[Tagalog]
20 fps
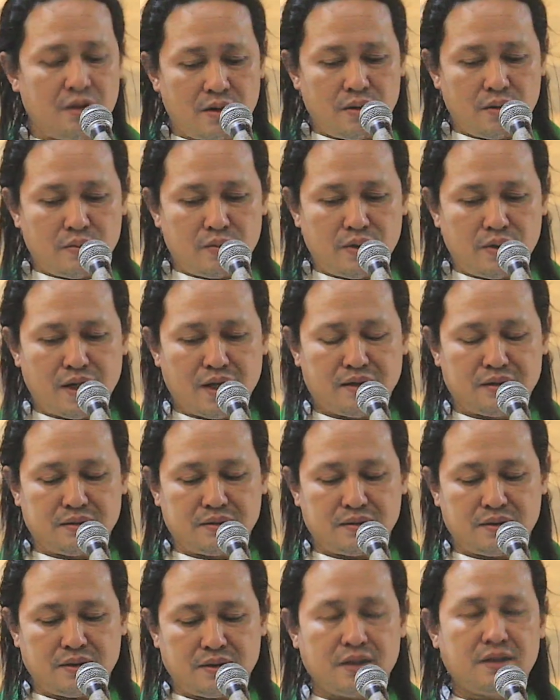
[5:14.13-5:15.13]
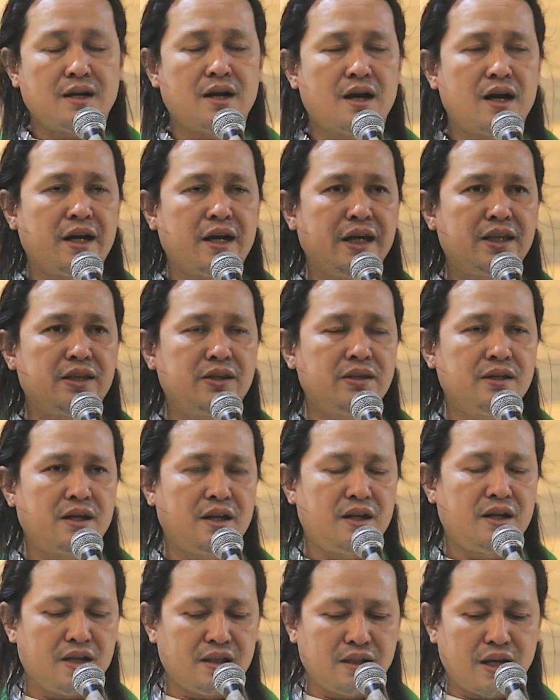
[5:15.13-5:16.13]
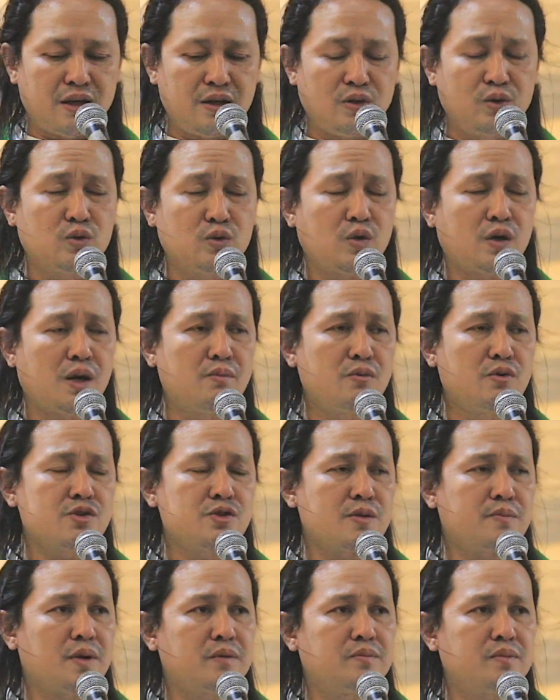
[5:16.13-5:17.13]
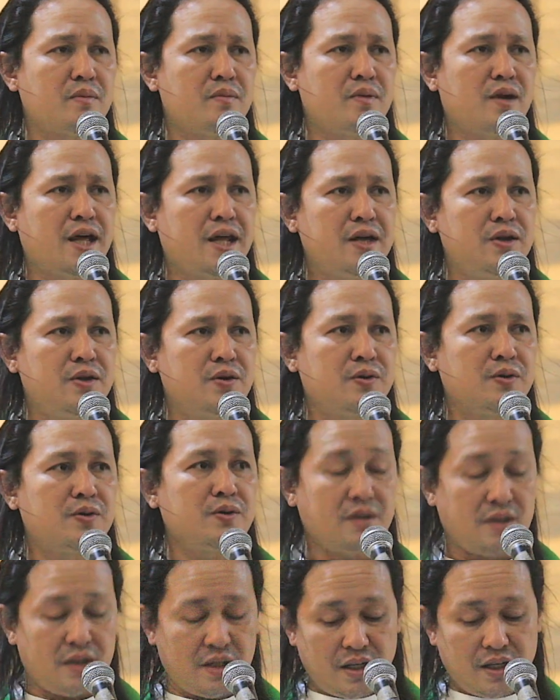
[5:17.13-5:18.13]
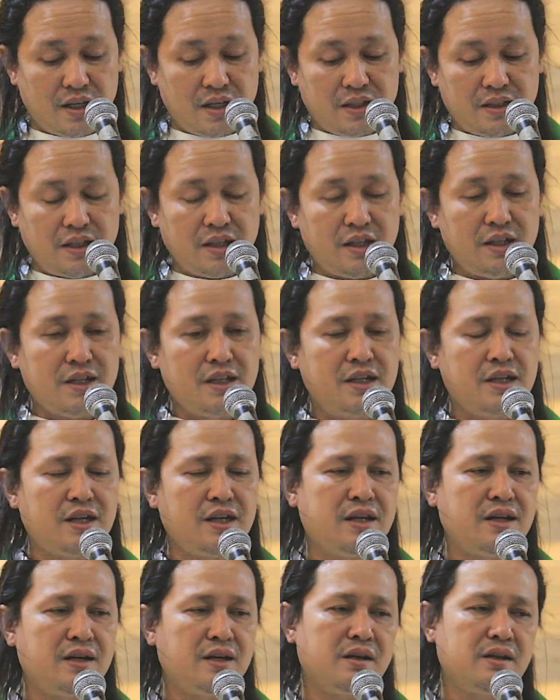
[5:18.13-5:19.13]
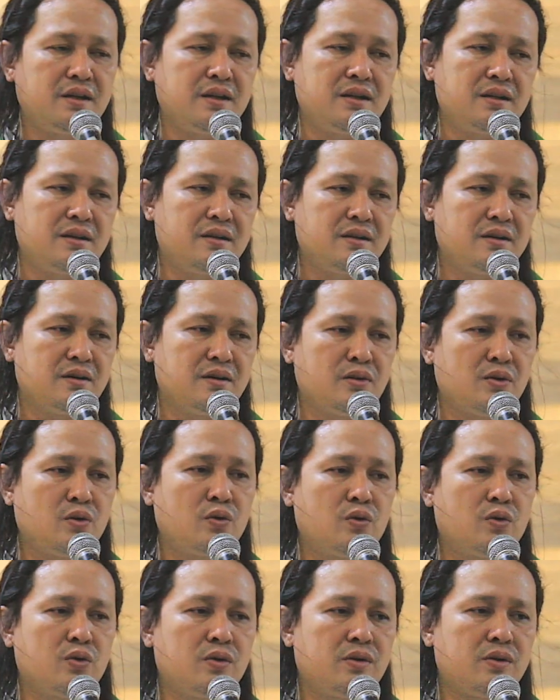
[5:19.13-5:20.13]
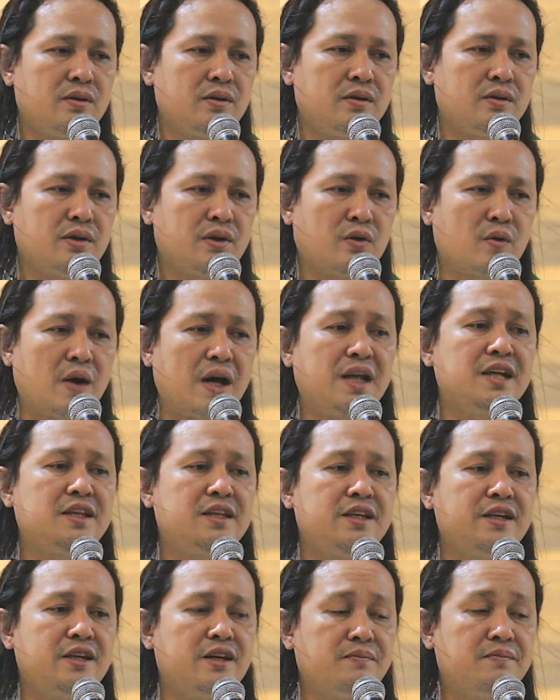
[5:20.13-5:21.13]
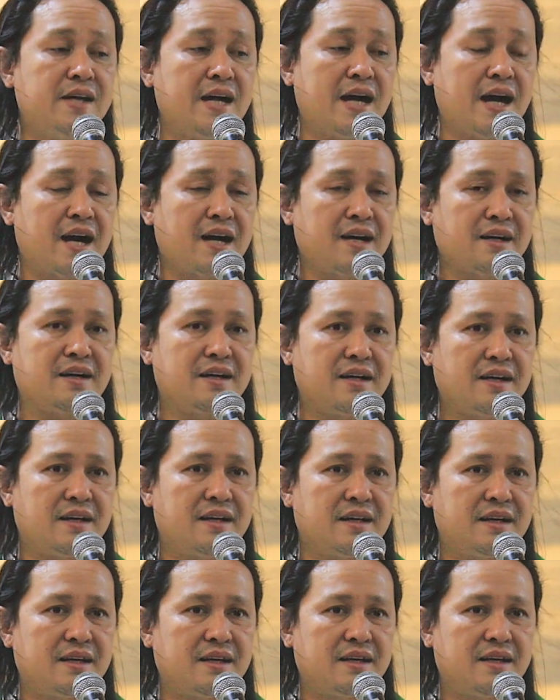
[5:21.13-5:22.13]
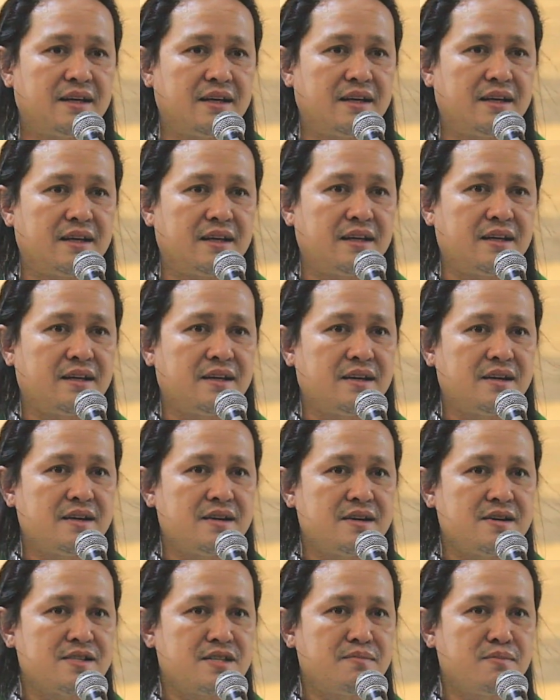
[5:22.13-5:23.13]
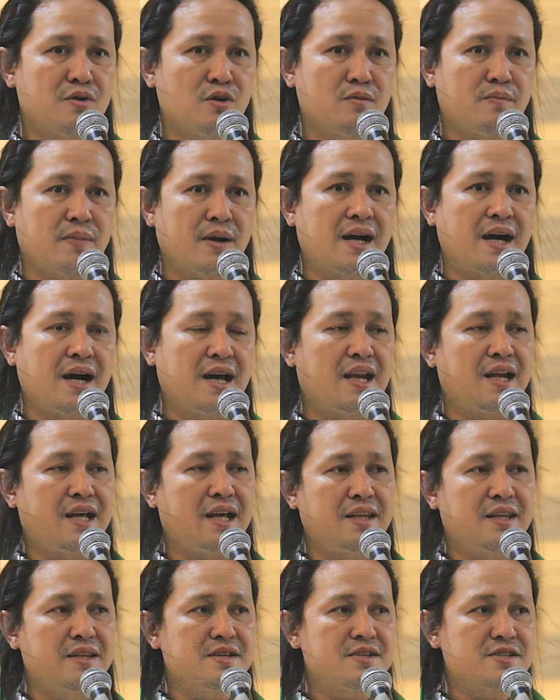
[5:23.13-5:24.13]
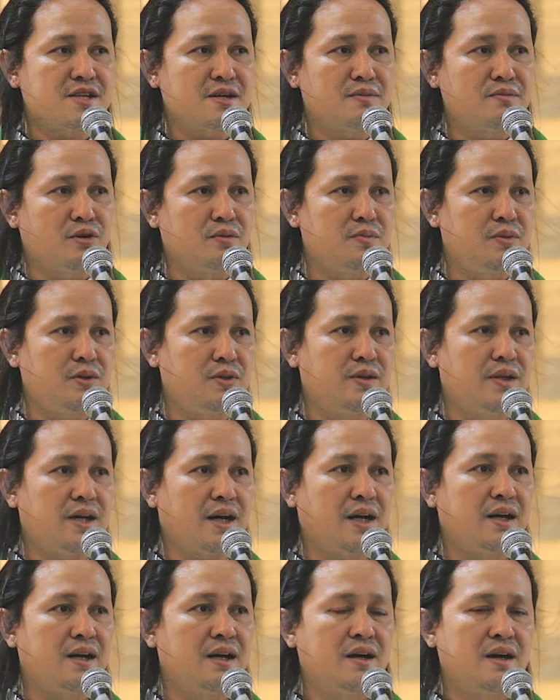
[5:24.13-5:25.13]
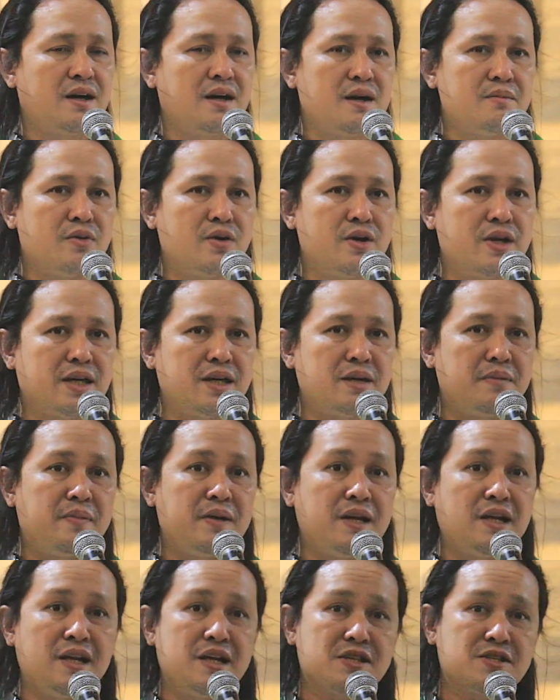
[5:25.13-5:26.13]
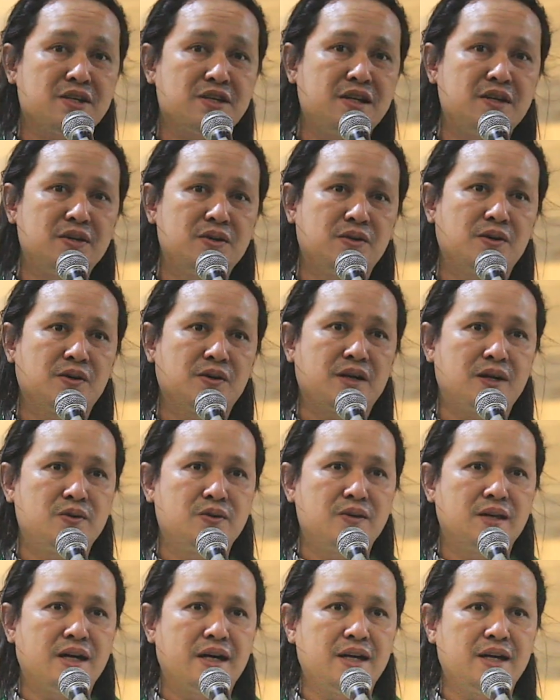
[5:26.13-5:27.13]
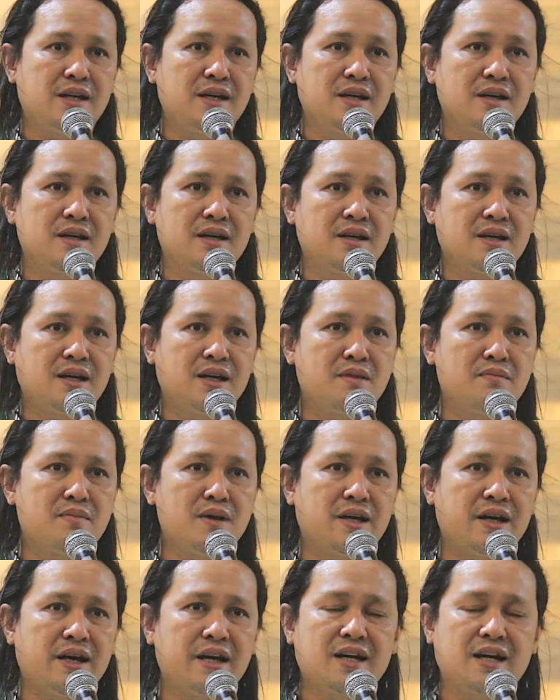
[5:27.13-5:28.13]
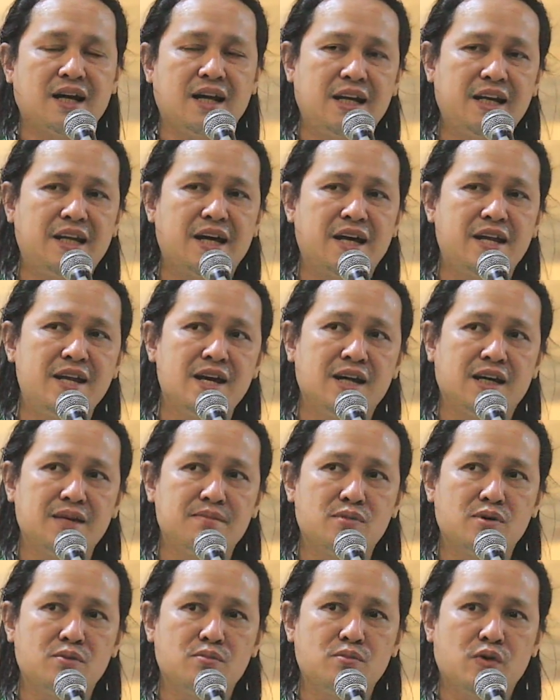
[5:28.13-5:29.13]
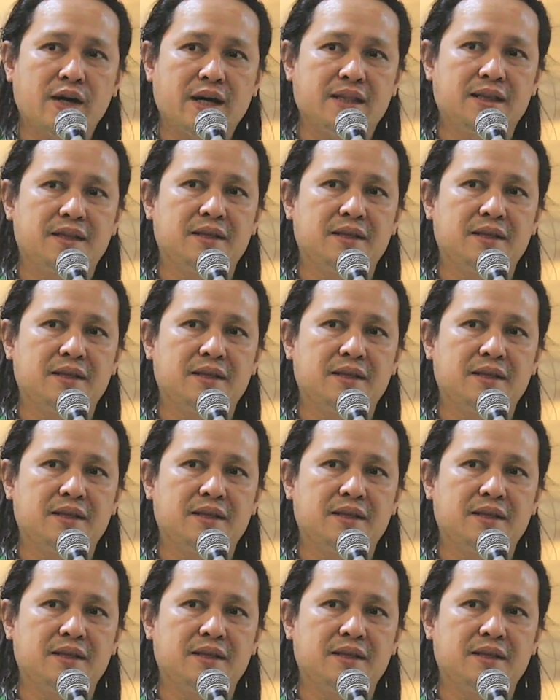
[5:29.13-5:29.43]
Manang hagit ka ng dadon ko kamo sa pagpamalandong niining the quality of the act sa maong paghalad sa maong byuda mo nang gipili sa Ginoo kanunay kana bang naay ang imong buhat